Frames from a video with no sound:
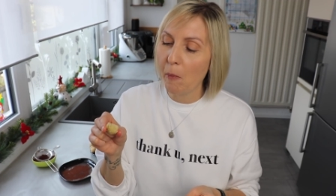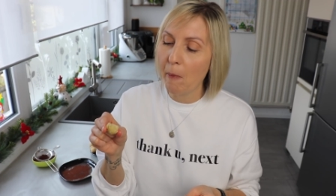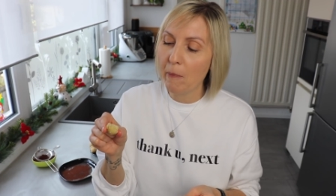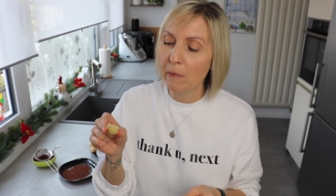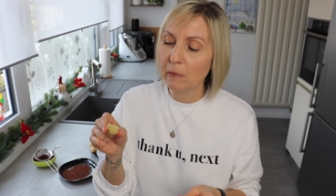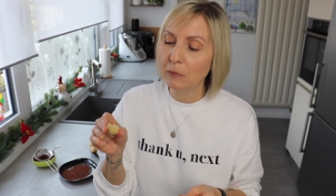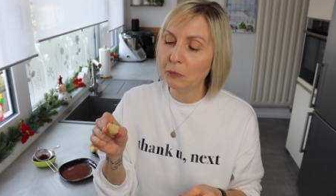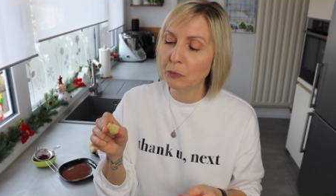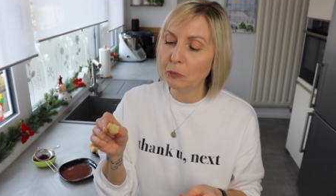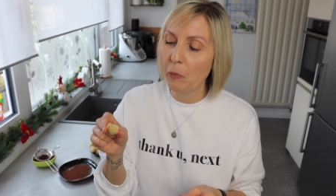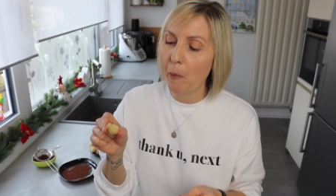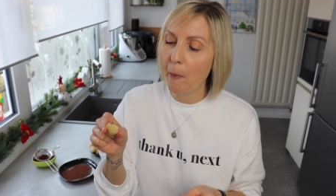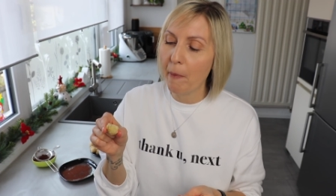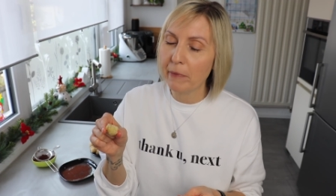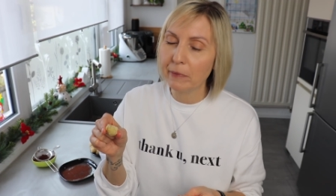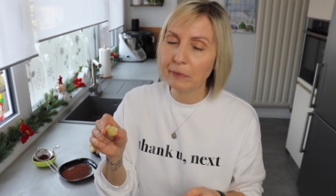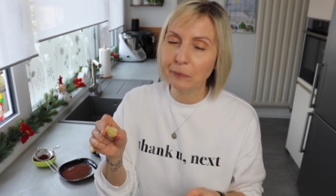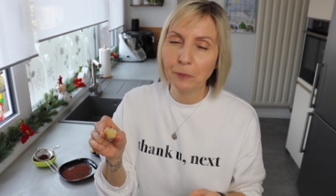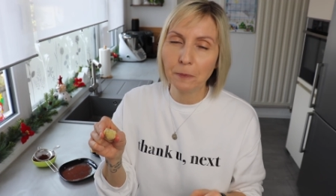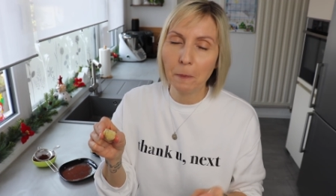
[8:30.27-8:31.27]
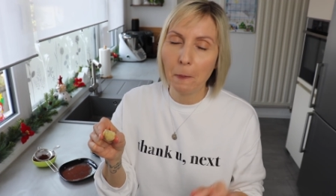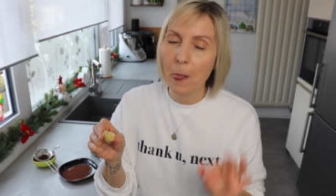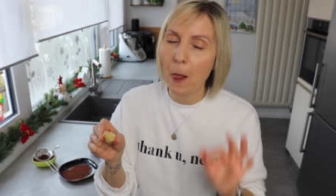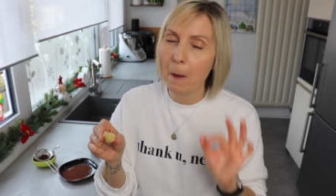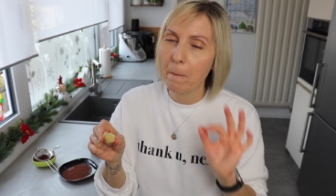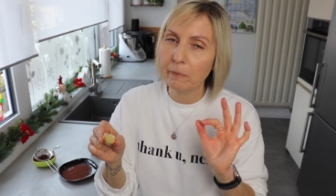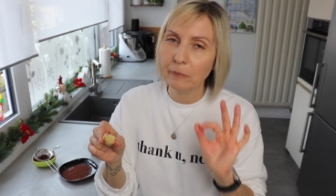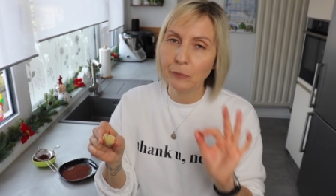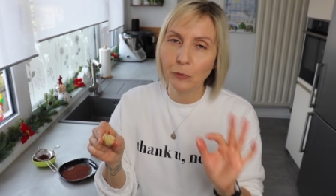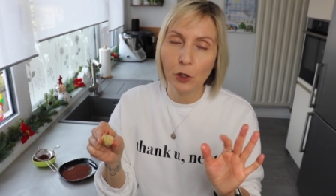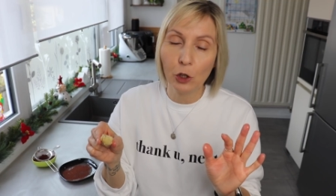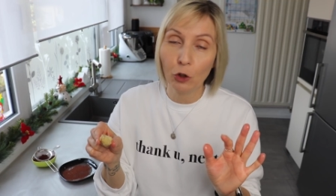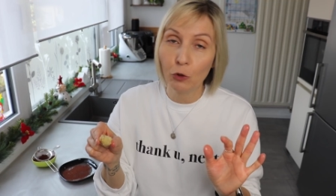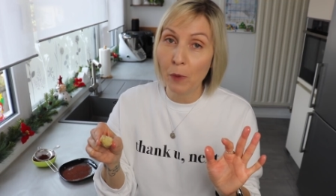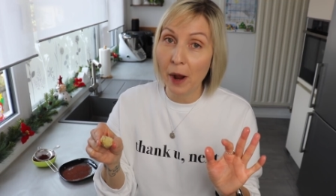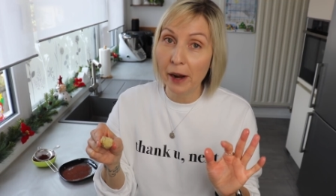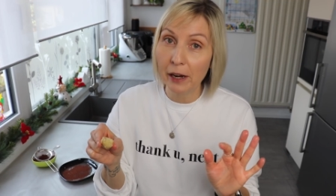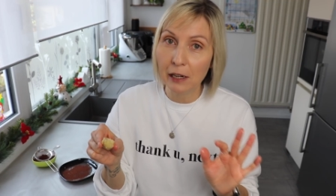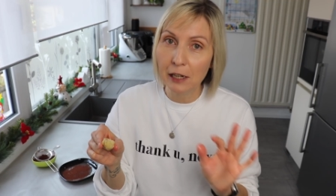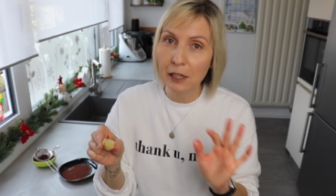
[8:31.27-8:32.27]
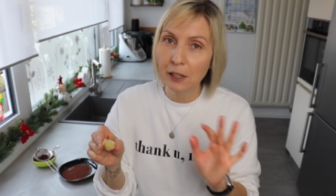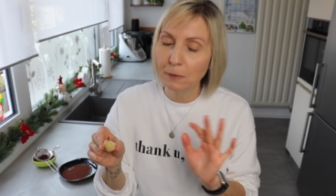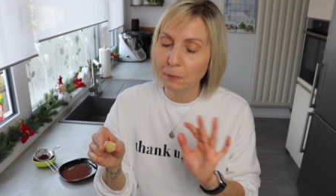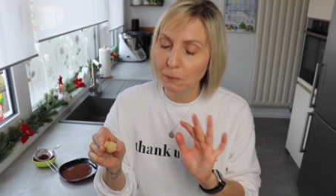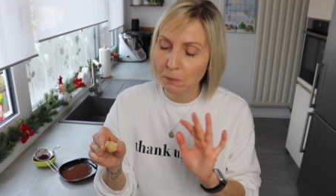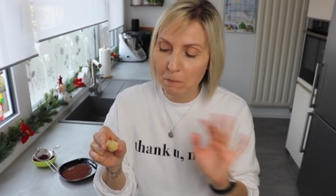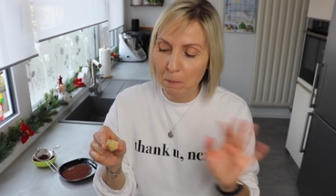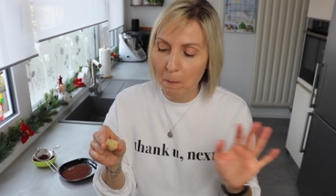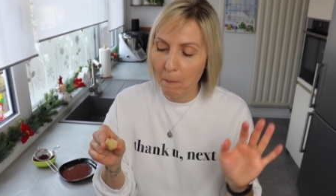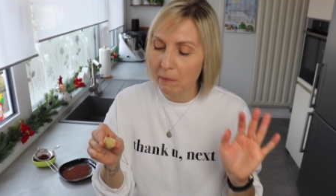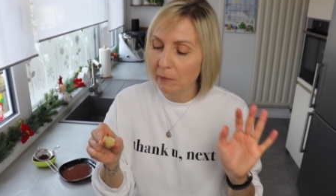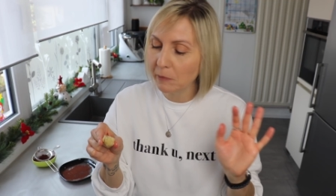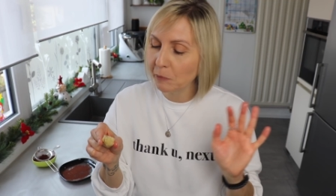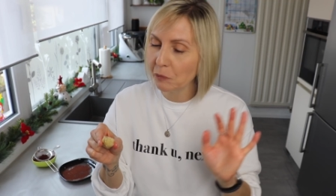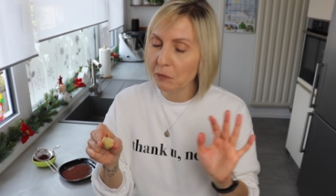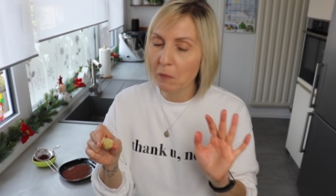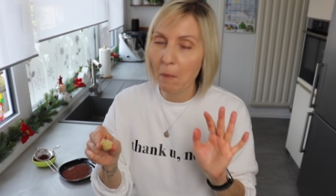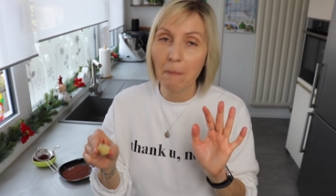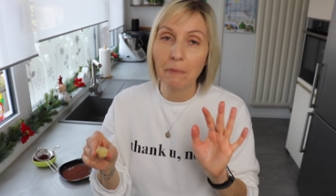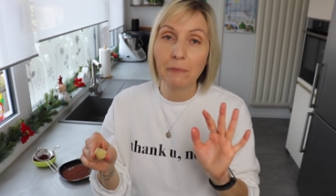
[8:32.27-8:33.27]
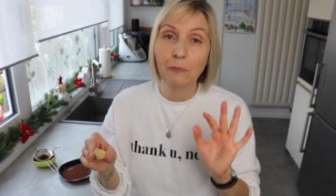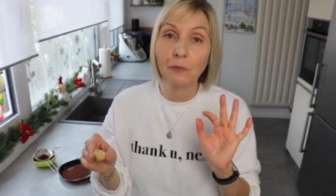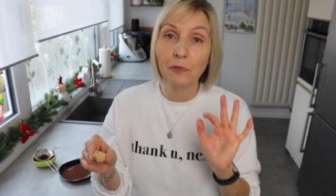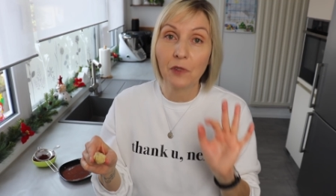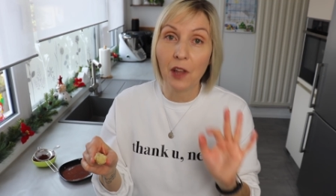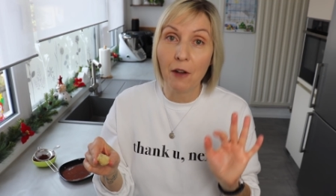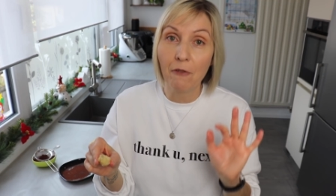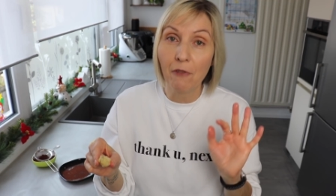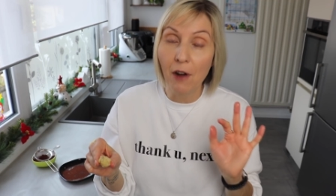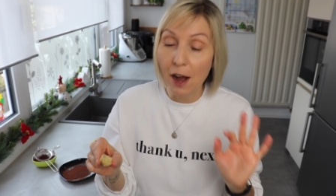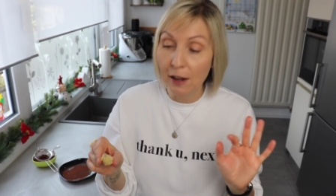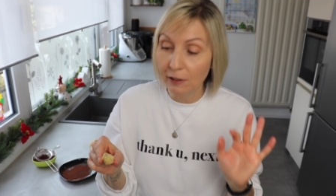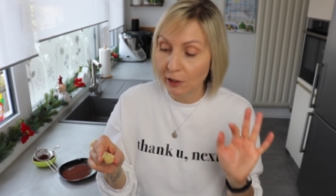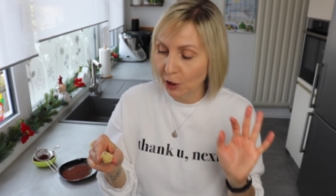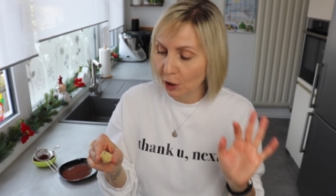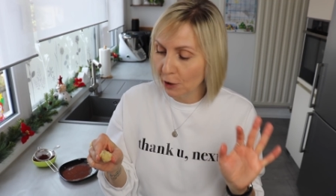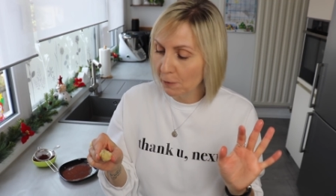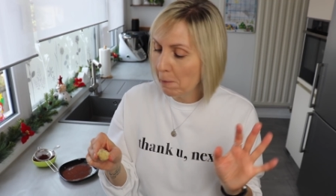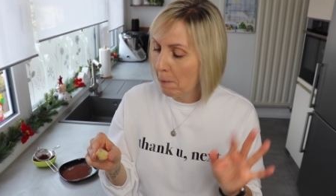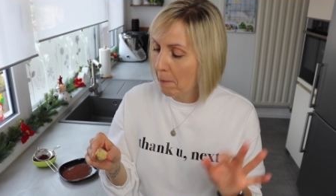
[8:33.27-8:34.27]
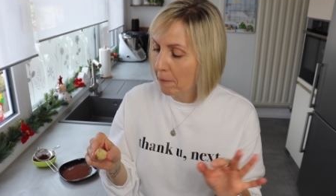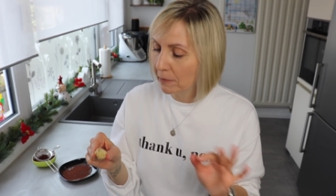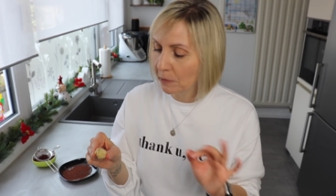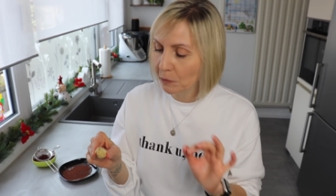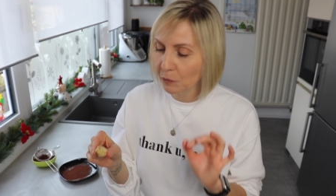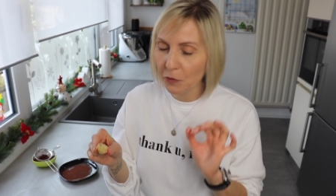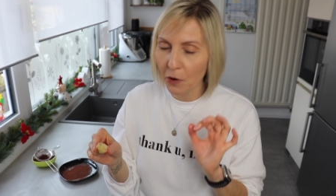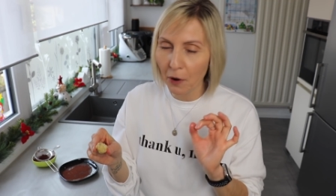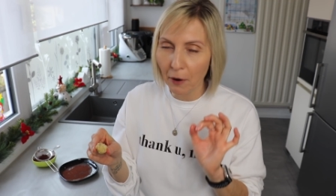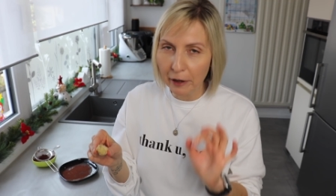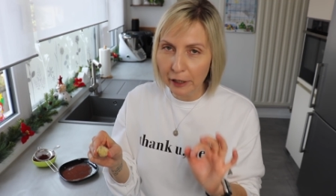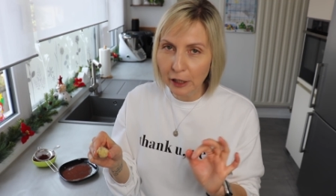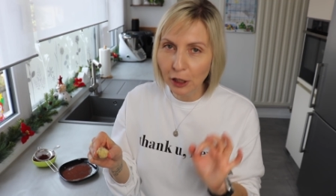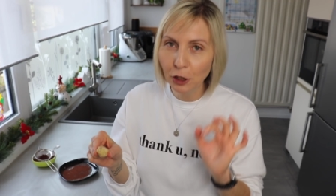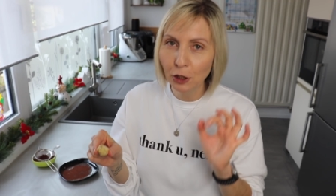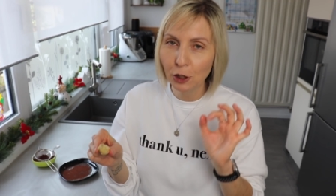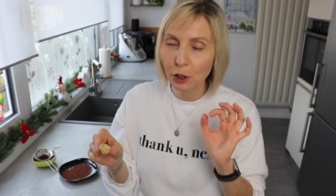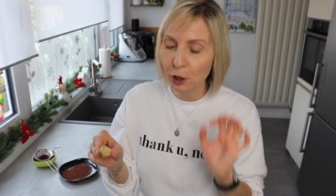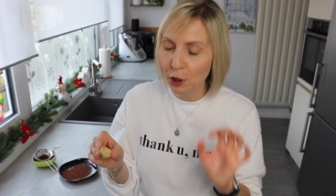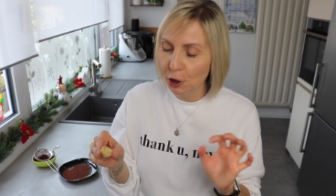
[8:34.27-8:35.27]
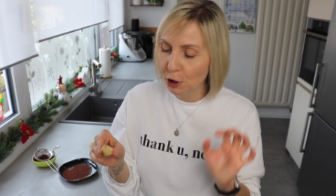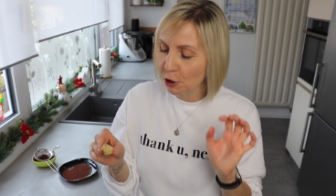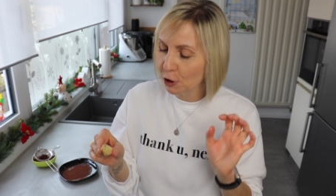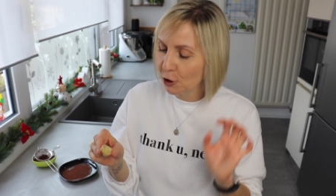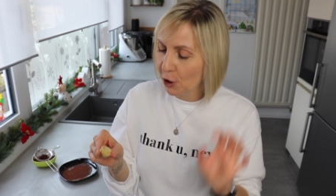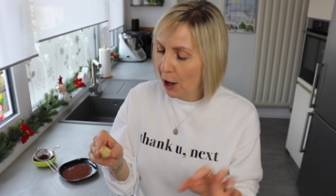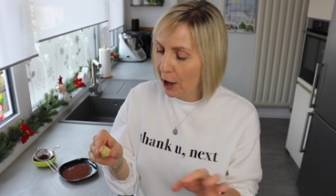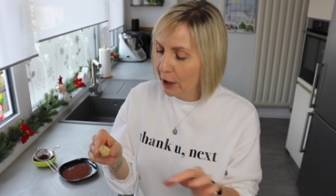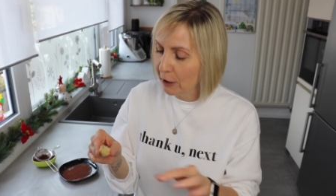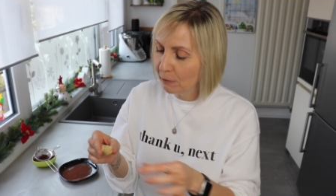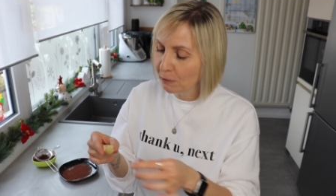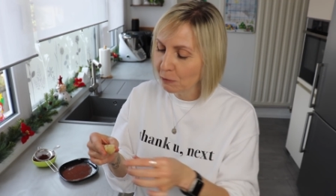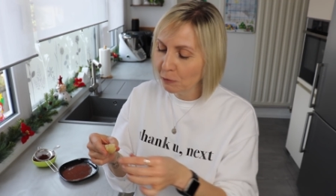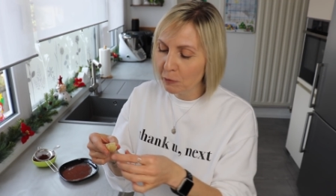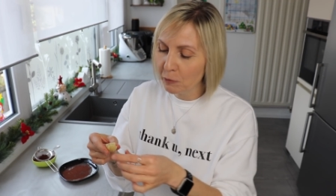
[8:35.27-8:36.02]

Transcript: Mh, mm, geschmacklich der Wahnsinn. Richtig, richtig geil.